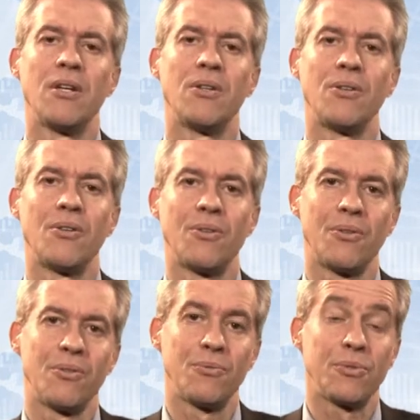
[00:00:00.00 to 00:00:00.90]

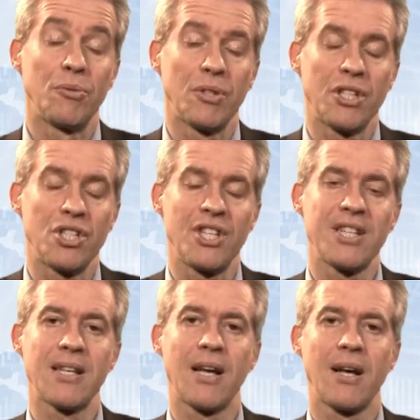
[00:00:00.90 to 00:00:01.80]
eh, di una
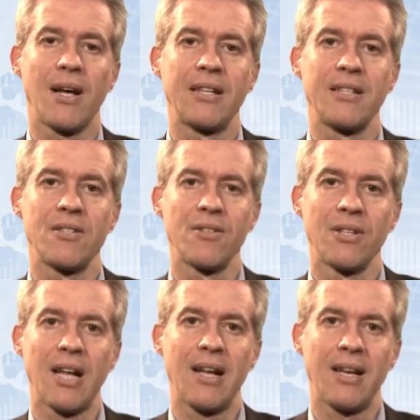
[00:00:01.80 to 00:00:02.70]
discesa
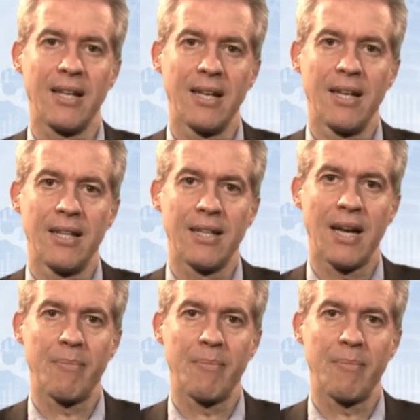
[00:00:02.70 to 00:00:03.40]
addizionale dalla